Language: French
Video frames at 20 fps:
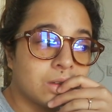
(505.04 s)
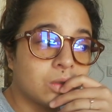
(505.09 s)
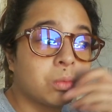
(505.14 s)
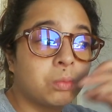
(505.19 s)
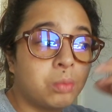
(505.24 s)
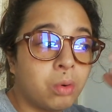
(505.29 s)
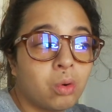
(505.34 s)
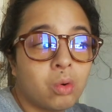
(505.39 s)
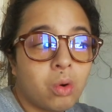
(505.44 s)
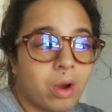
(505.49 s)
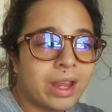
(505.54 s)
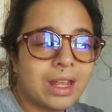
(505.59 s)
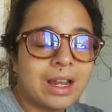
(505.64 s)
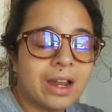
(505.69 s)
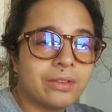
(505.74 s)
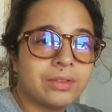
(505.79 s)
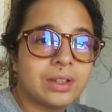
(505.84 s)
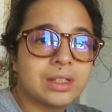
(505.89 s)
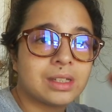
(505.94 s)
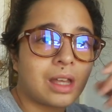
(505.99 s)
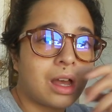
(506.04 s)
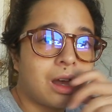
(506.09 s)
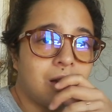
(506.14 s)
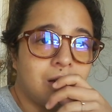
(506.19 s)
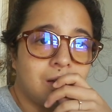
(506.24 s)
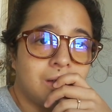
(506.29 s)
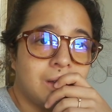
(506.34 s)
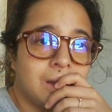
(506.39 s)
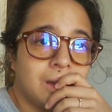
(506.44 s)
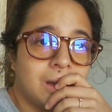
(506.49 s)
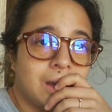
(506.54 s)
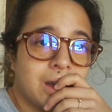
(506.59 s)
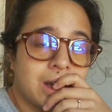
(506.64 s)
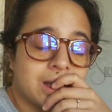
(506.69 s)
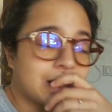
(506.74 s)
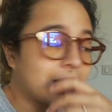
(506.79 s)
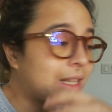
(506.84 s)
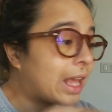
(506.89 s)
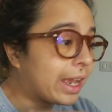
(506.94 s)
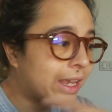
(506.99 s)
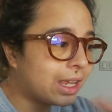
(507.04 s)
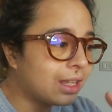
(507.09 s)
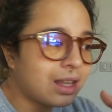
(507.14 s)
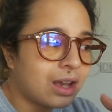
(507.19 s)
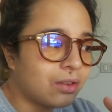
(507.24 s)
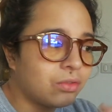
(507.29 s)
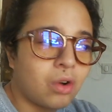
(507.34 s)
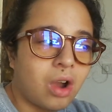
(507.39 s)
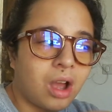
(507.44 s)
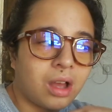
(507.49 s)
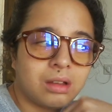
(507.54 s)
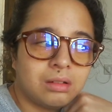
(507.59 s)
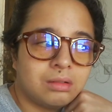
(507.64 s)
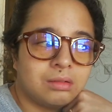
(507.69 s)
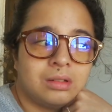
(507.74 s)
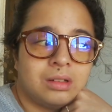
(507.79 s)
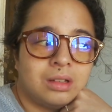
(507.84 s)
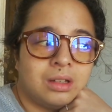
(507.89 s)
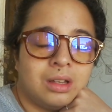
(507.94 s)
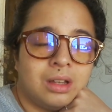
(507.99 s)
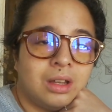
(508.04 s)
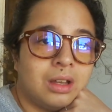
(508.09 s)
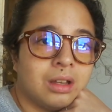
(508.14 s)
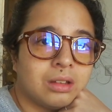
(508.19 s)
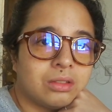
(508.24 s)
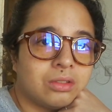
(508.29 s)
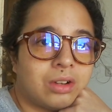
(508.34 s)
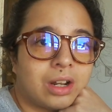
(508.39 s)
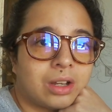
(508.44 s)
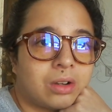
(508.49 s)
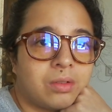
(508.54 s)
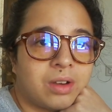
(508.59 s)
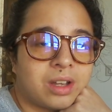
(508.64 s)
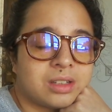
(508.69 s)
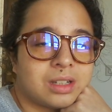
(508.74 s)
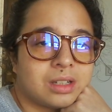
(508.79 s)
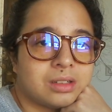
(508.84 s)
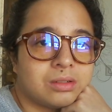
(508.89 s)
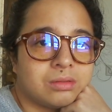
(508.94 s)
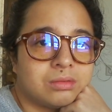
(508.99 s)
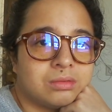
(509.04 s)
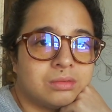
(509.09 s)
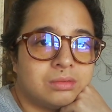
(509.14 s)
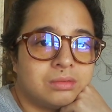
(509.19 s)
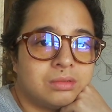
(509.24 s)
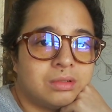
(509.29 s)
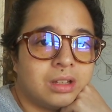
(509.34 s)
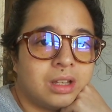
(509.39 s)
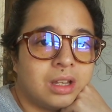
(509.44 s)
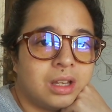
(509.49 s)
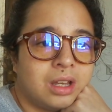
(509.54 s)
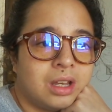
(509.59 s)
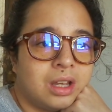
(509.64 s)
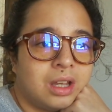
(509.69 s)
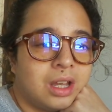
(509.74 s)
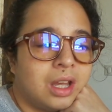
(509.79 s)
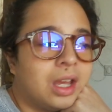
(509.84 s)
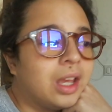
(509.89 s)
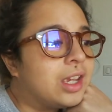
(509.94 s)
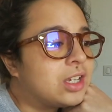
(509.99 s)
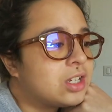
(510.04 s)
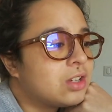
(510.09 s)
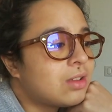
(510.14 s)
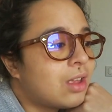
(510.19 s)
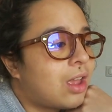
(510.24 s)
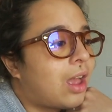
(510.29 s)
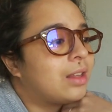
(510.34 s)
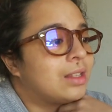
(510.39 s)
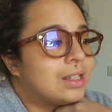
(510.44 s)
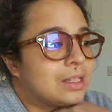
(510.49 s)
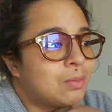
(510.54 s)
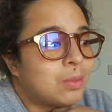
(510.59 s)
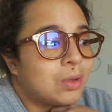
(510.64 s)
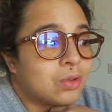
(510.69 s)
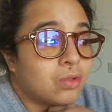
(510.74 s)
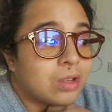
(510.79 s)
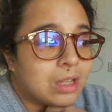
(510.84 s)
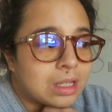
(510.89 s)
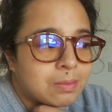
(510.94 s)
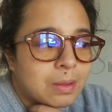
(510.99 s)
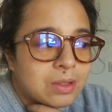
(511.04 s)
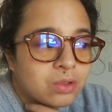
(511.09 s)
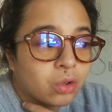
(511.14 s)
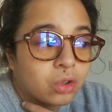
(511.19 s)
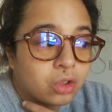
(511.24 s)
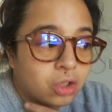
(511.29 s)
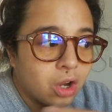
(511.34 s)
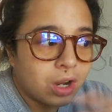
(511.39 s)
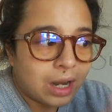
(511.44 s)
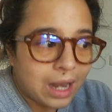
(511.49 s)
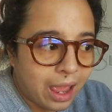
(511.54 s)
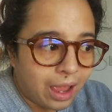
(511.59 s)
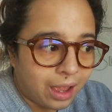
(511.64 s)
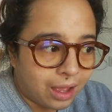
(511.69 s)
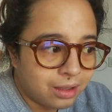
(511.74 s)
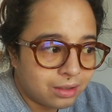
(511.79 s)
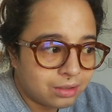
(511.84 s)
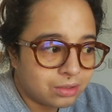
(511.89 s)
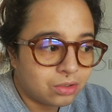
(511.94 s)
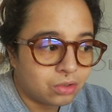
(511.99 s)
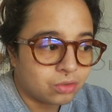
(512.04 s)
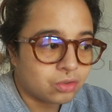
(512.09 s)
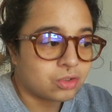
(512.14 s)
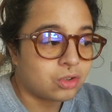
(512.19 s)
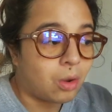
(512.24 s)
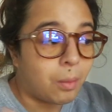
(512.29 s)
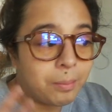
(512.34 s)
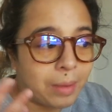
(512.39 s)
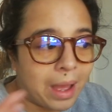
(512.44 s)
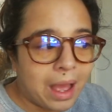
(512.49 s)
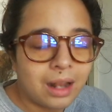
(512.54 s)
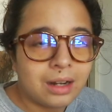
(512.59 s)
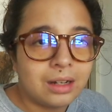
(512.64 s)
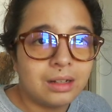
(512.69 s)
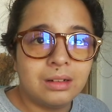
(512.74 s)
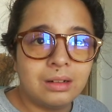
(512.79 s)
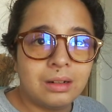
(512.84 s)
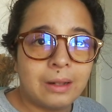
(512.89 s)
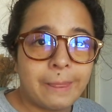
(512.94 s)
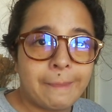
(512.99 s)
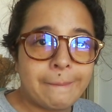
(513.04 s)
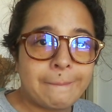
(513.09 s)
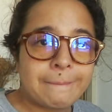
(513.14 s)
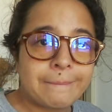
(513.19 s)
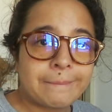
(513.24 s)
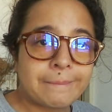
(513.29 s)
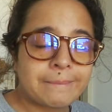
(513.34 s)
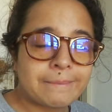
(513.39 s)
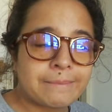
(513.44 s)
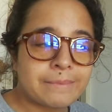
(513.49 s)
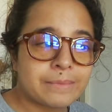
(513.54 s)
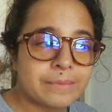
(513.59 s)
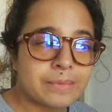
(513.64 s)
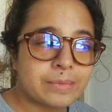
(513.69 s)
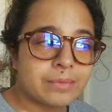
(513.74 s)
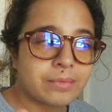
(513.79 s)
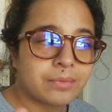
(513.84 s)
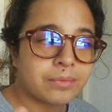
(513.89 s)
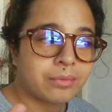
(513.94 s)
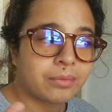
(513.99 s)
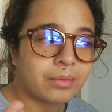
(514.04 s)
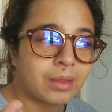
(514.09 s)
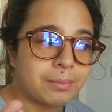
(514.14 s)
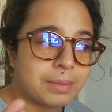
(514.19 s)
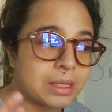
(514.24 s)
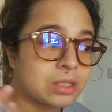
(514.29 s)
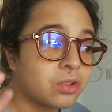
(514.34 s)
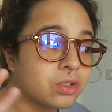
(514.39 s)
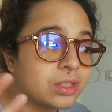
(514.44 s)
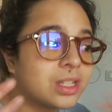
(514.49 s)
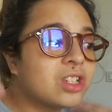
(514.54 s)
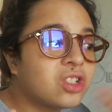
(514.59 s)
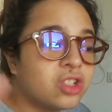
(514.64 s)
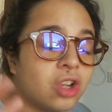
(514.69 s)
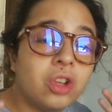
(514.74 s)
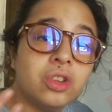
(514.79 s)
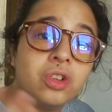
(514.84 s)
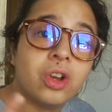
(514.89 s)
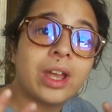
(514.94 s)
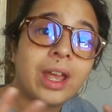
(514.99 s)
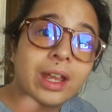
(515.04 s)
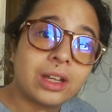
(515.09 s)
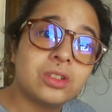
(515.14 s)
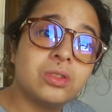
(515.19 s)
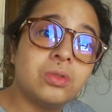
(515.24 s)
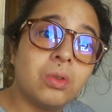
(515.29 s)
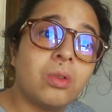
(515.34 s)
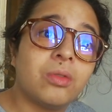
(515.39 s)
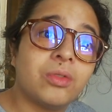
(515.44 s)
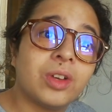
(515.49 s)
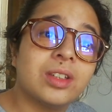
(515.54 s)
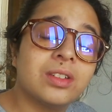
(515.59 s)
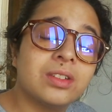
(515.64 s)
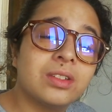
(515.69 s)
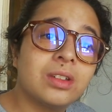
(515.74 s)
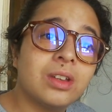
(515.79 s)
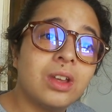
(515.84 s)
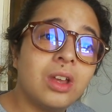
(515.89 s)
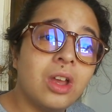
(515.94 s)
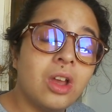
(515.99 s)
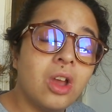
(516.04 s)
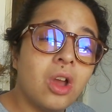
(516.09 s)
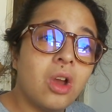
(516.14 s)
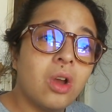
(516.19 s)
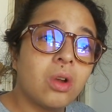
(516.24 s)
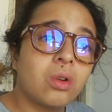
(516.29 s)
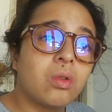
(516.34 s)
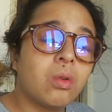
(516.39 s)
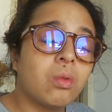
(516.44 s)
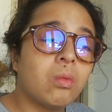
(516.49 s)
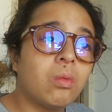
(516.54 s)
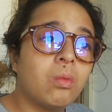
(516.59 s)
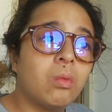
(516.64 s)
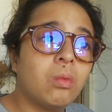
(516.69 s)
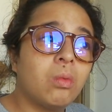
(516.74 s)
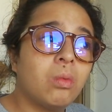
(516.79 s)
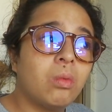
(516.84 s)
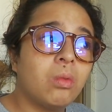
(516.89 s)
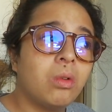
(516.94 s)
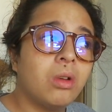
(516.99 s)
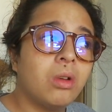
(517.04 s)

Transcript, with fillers: Donc pourquoi il a fait ça Ça n'a rien à voir dans la conversation. Et j'ai une, espèce, de colère quand j'en parle. Parce que c'est ce genre de réaction, en fait, qu'on